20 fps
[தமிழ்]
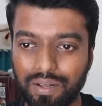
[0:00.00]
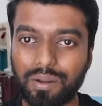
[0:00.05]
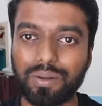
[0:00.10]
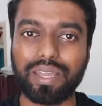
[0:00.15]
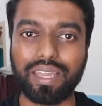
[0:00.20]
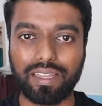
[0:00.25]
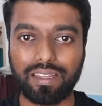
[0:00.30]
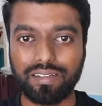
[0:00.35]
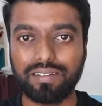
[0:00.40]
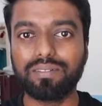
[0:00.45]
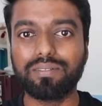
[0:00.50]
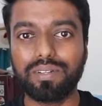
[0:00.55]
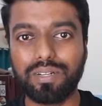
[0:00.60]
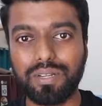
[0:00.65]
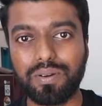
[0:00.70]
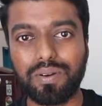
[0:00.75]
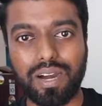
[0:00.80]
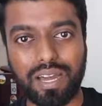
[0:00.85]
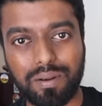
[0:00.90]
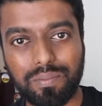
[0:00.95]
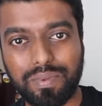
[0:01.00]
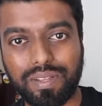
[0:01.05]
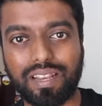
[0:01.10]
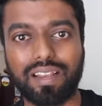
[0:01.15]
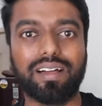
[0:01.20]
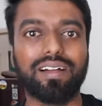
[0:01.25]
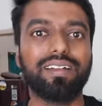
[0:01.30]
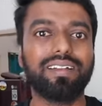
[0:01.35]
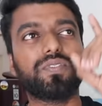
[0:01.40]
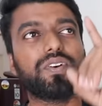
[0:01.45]
ஓகே வீடியோ
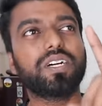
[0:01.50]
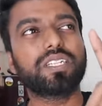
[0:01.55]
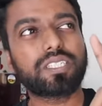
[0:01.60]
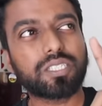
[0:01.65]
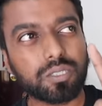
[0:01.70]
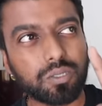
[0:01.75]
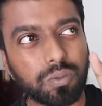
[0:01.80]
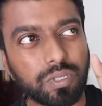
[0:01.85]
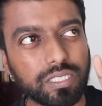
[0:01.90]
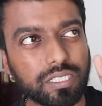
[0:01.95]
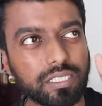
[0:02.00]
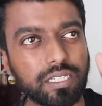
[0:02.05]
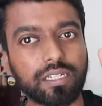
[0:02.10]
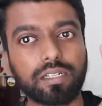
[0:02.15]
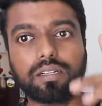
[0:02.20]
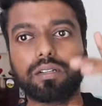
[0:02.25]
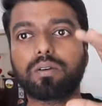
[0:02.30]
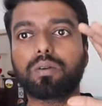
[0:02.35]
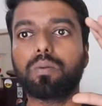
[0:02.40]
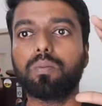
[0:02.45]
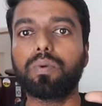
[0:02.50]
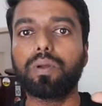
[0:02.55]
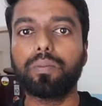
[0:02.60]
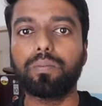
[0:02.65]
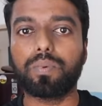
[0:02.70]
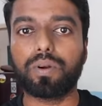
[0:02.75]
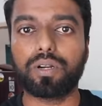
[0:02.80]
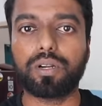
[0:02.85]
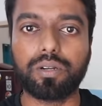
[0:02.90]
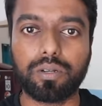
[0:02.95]
ஆரம்பிக்கலாம் ஃபர்ஸ்ட் கொஸ்டின் ரொம்ப
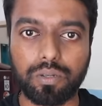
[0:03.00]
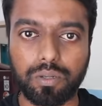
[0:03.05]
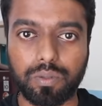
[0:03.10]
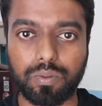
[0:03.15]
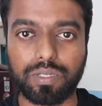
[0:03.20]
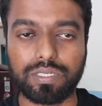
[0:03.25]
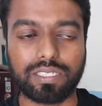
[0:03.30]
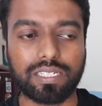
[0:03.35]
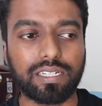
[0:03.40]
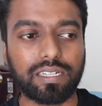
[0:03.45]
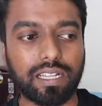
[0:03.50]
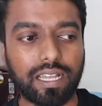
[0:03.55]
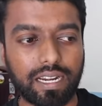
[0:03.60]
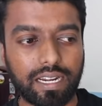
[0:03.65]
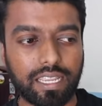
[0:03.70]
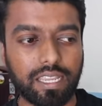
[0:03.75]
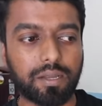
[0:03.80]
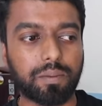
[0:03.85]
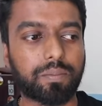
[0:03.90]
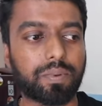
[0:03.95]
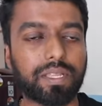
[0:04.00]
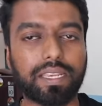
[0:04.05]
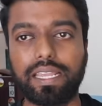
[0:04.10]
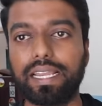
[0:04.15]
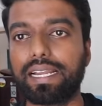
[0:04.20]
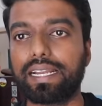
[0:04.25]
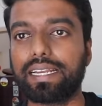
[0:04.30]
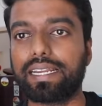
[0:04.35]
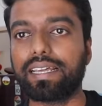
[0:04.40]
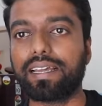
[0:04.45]
இம்பார்ட்டன்ட் ஒரு கொஸ்டின் நிறைய பேர்
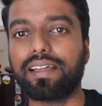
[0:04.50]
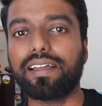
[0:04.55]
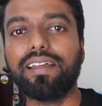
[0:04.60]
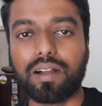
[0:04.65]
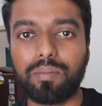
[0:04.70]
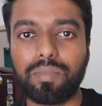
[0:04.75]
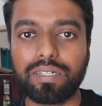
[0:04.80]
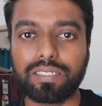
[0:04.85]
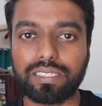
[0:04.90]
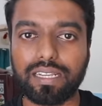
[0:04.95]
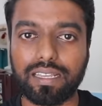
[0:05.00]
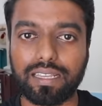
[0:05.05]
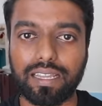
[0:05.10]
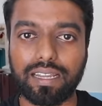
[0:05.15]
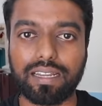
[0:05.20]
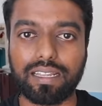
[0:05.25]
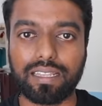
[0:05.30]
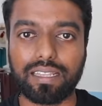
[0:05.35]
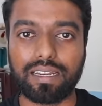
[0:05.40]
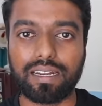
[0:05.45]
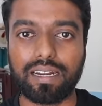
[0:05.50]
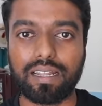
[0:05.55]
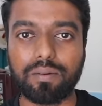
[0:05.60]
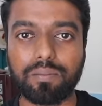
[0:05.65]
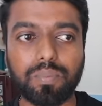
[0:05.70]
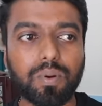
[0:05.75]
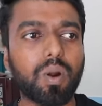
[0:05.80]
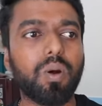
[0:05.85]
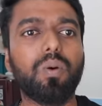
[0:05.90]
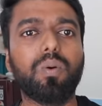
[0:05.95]
என்கிட்ட கமெண்ட்ஸில் கேட்குறது என்னன்னா
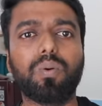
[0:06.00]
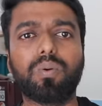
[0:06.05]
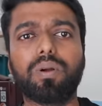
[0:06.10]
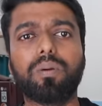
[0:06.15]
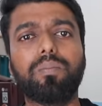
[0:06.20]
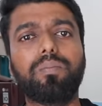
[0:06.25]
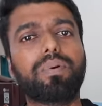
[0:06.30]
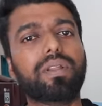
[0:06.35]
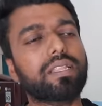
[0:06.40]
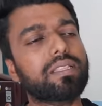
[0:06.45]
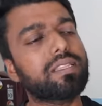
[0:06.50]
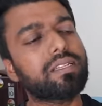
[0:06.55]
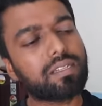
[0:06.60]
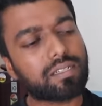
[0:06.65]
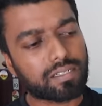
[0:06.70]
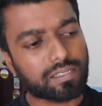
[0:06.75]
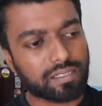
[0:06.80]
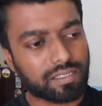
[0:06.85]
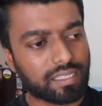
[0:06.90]
ப்ரோ உங்கள் பிரதர்